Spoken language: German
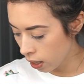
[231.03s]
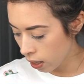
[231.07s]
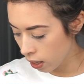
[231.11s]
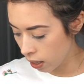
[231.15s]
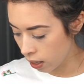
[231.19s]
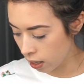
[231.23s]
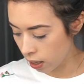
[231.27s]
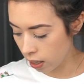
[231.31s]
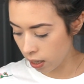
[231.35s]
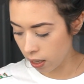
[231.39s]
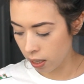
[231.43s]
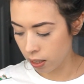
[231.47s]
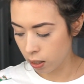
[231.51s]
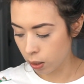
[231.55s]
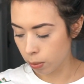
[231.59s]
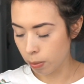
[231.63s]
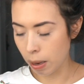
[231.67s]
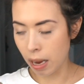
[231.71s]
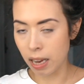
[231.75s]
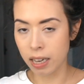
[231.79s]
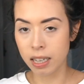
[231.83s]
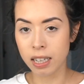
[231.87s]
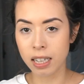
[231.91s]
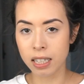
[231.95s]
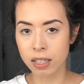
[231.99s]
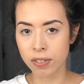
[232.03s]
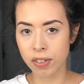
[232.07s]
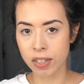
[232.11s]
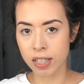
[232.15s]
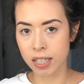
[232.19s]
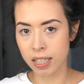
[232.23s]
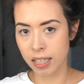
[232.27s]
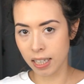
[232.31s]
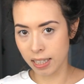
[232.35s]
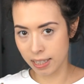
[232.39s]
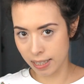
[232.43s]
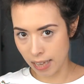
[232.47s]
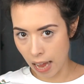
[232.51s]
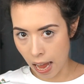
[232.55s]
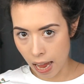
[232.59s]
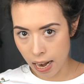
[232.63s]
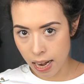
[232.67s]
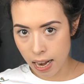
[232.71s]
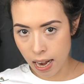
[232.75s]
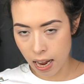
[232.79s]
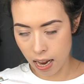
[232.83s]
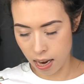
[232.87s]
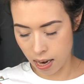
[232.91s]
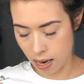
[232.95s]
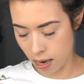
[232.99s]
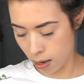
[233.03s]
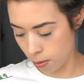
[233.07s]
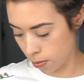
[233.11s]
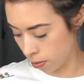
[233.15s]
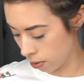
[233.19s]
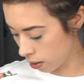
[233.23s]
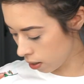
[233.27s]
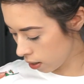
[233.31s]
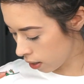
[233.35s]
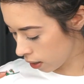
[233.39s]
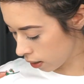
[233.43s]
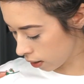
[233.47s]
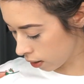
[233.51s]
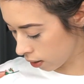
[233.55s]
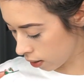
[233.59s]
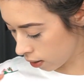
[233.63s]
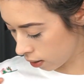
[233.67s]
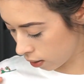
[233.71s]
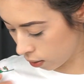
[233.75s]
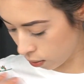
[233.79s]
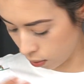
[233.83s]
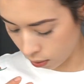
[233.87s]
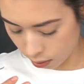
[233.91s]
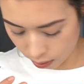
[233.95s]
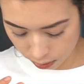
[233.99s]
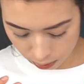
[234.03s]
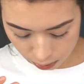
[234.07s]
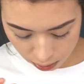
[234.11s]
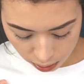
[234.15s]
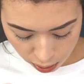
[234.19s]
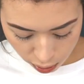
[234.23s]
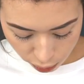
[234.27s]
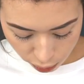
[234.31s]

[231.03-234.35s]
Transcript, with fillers: Äh, zum einen das, was ich jetzt anhabe, das ist so ein